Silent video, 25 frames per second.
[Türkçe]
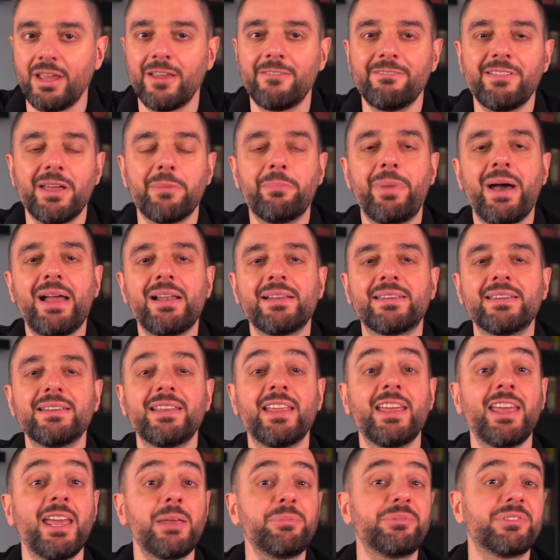ve belki
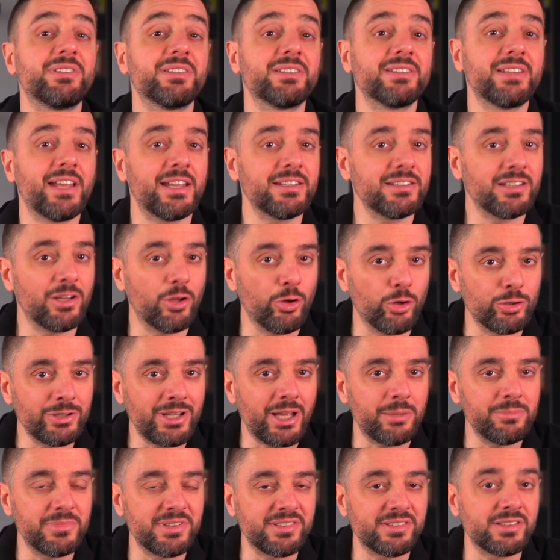de hepsinden de
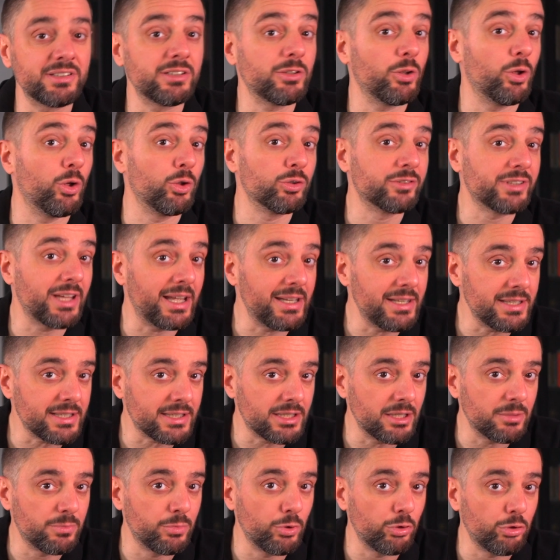önemlisi
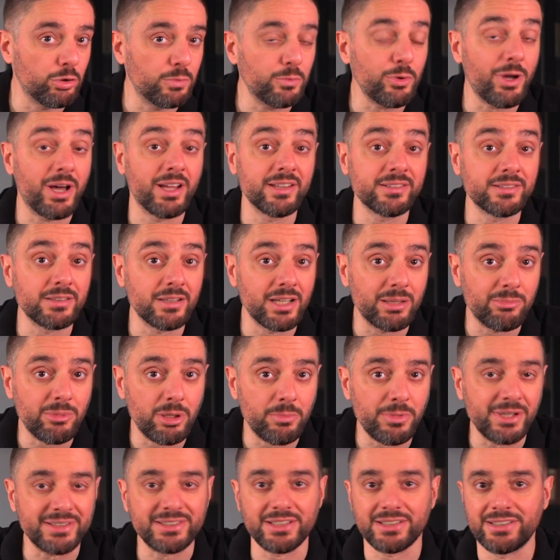özellikle bölümü
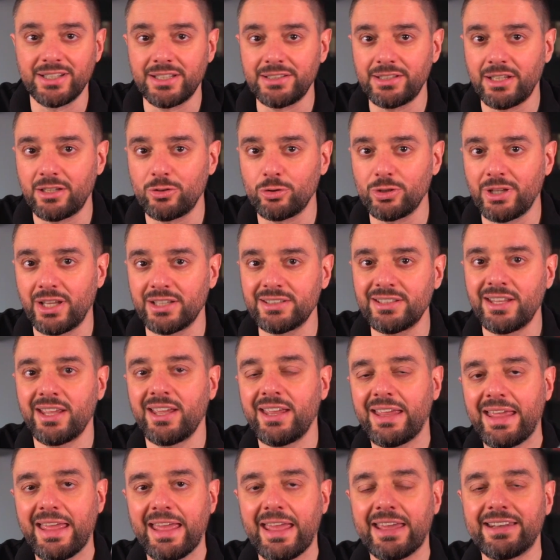hazırlamama da neden olan
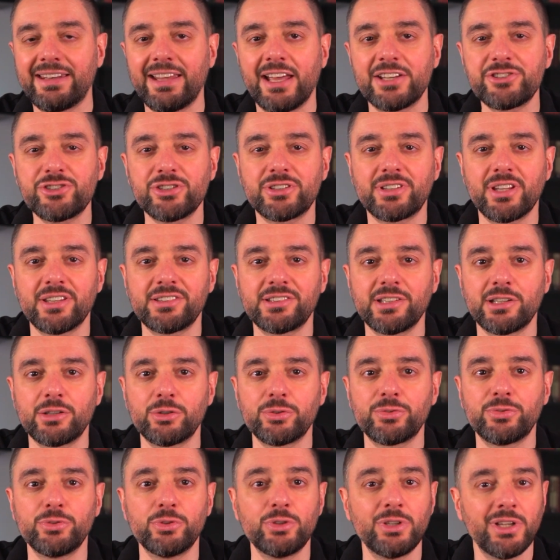enerji
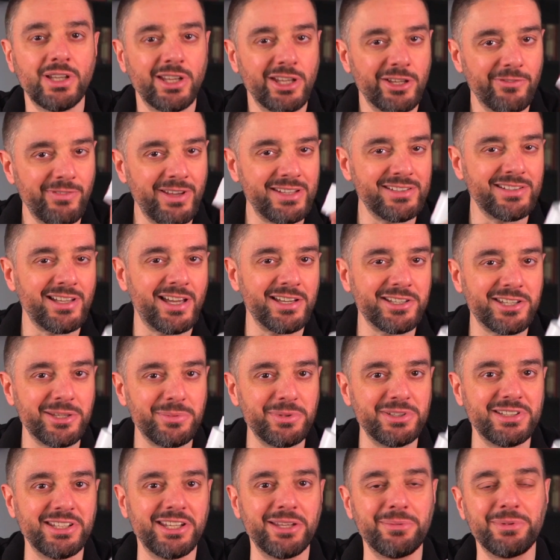tasarrufu ve
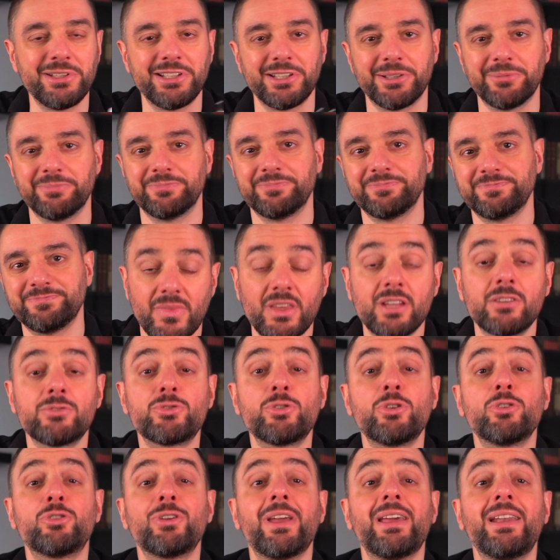takibi diyebilirim.
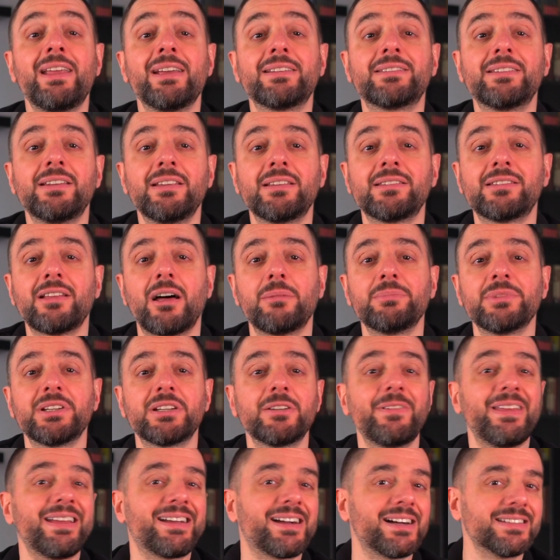Çünkü elektrik
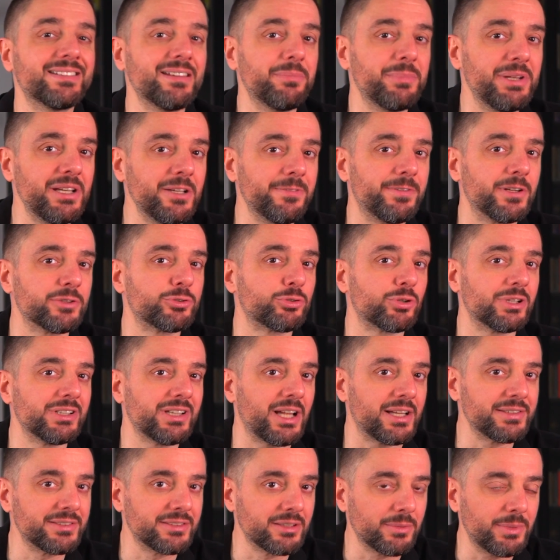zamları ve kademeli
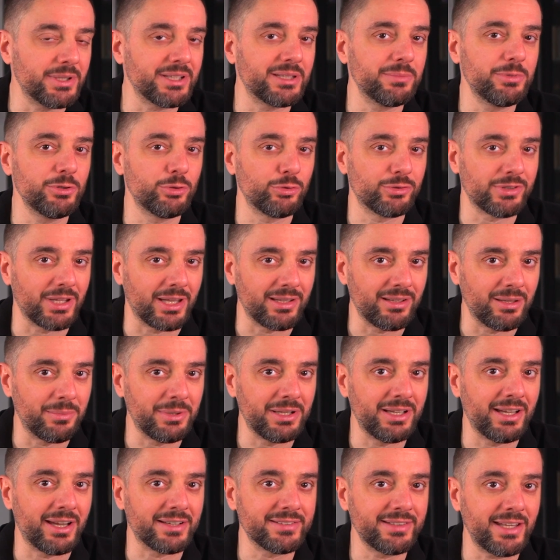faturalandırma gibi
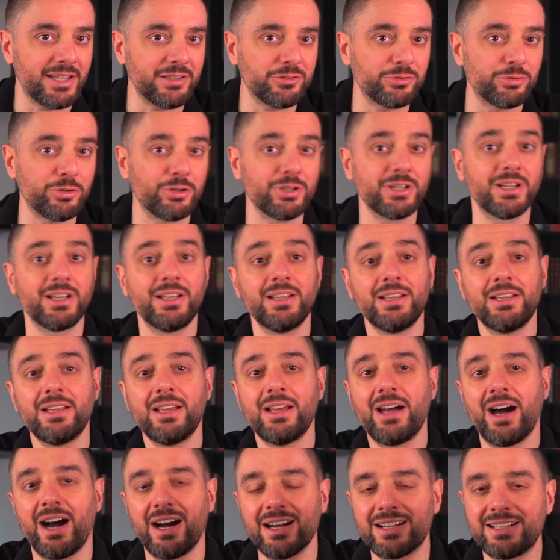düzenlemelerden sonra
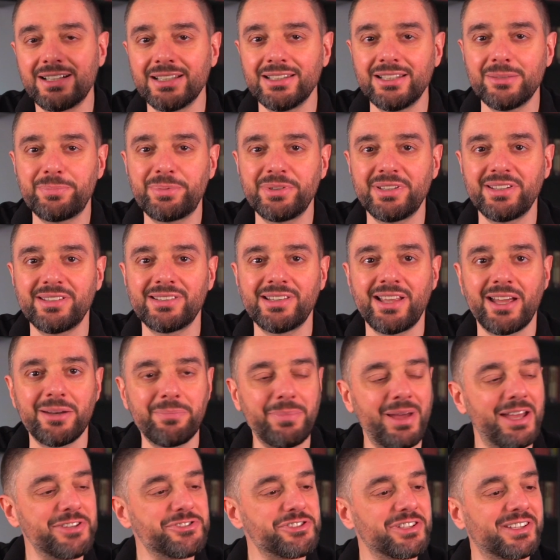akıllı
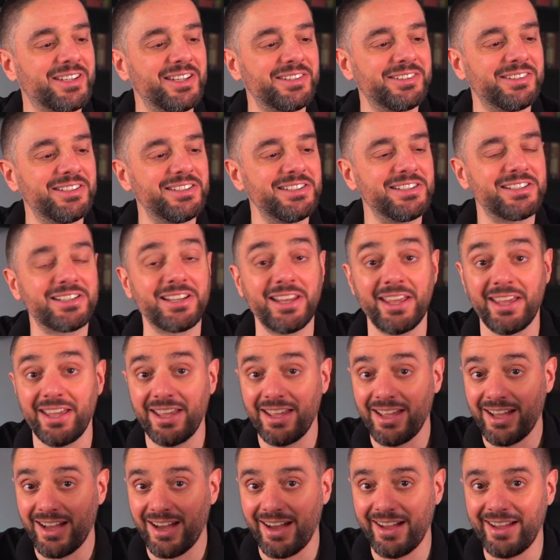prizler bence
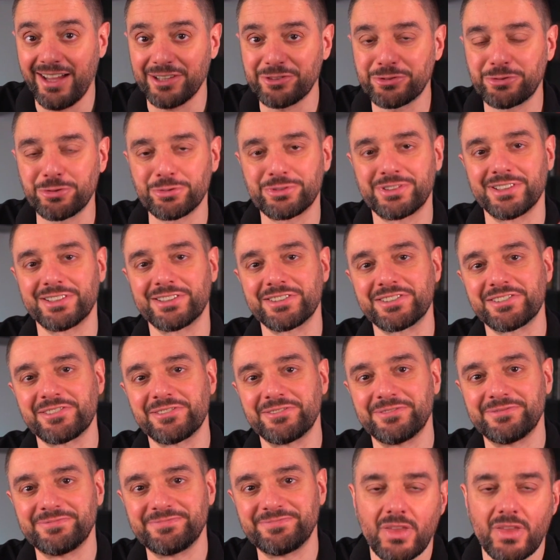kesinlikle hayat kurtarır.
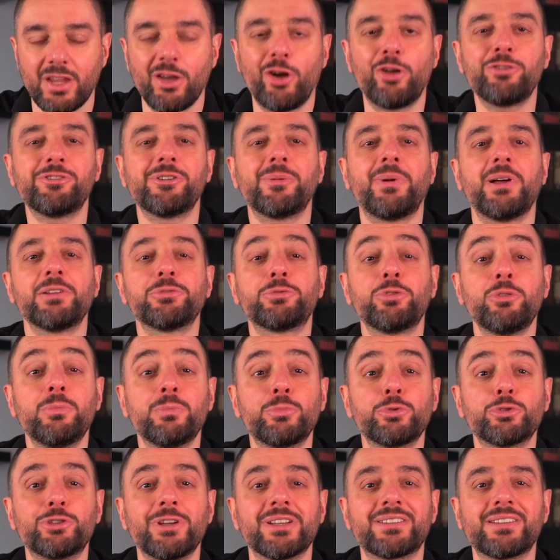O zaman
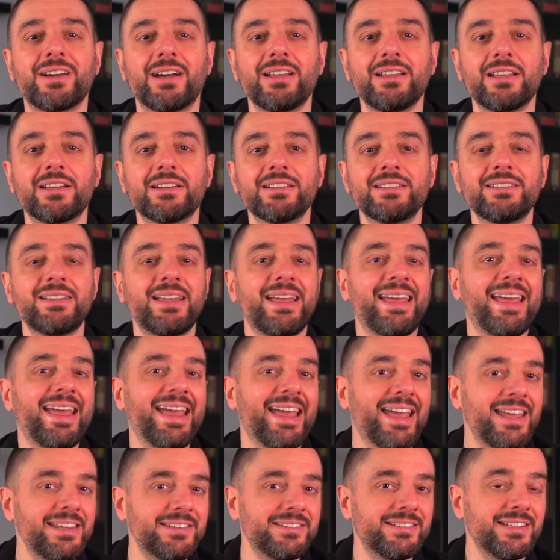tüm bu detayları
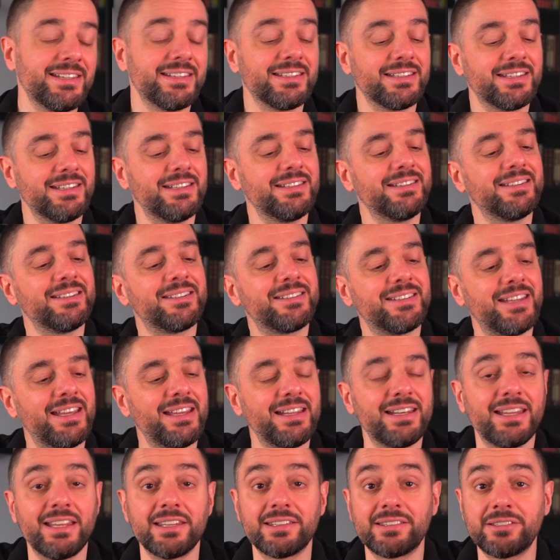Esling'in
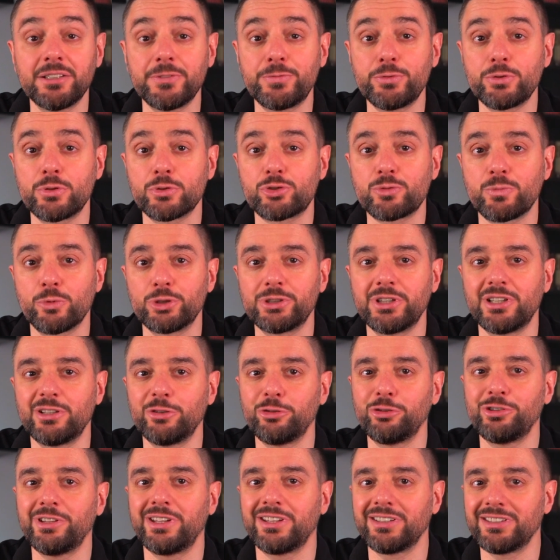SL03
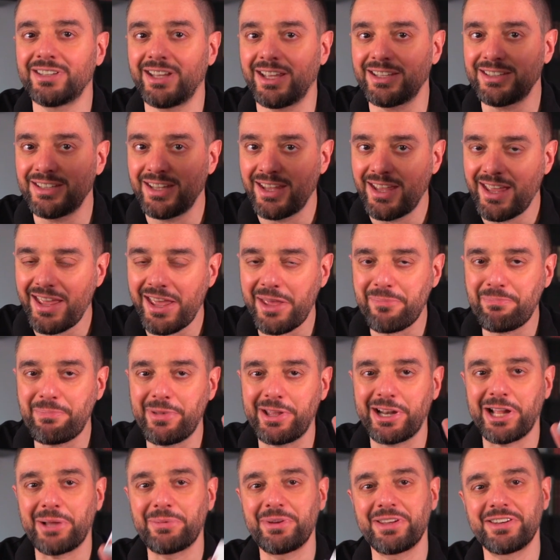modeli üzerinden hep
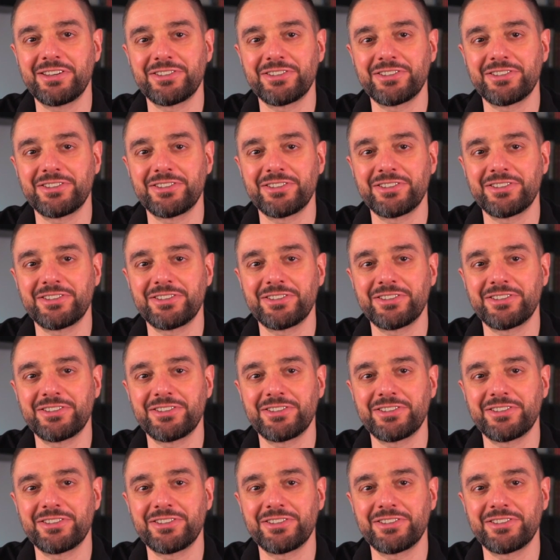beraber